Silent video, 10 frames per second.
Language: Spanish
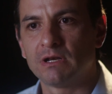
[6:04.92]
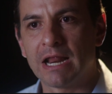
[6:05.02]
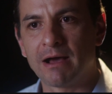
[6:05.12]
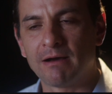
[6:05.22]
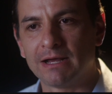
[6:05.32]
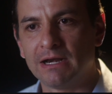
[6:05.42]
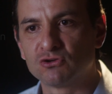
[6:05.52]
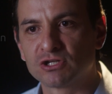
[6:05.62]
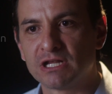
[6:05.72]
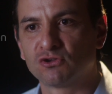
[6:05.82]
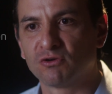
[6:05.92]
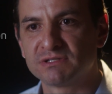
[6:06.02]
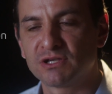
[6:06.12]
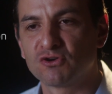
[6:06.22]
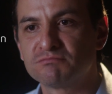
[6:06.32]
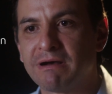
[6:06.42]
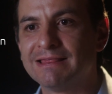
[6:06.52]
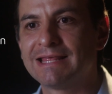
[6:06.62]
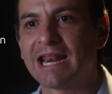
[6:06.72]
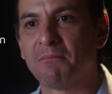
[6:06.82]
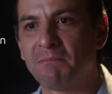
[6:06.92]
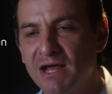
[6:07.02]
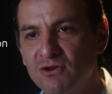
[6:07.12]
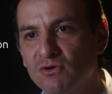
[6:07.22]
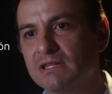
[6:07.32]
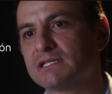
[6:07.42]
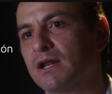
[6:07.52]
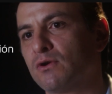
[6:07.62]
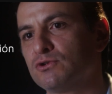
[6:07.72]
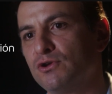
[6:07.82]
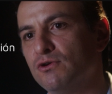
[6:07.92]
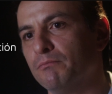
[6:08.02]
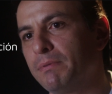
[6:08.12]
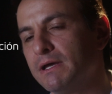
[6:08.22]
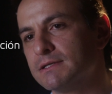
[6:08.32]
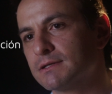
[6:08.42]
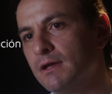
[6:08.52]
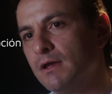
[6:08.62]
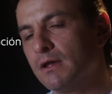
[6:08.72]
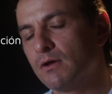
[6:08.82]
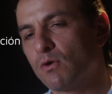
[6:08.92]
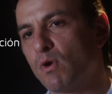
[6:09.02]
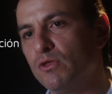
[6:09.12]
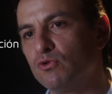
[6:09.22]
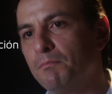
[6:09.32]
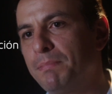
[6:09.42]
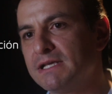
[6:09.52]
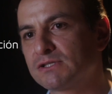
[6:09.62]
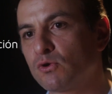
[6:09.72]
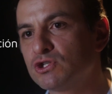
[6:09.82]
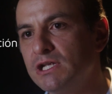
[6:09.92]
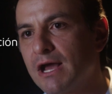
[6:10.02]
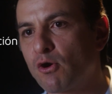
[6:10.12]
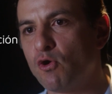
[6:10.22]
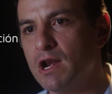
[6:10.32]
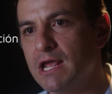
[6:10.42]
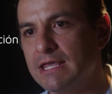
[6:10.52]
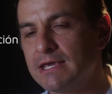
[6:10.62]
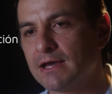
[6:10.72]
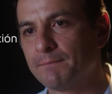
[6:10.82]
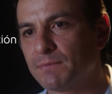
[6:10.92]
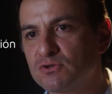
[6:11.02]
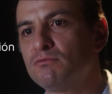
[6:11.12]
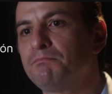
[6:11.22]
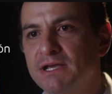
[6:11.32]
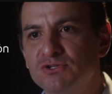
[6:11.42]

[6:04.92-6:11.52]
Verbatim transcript: los electrodomésticos van de la mano del desarrollo de un país. Cuando un país cocina con leña, es un país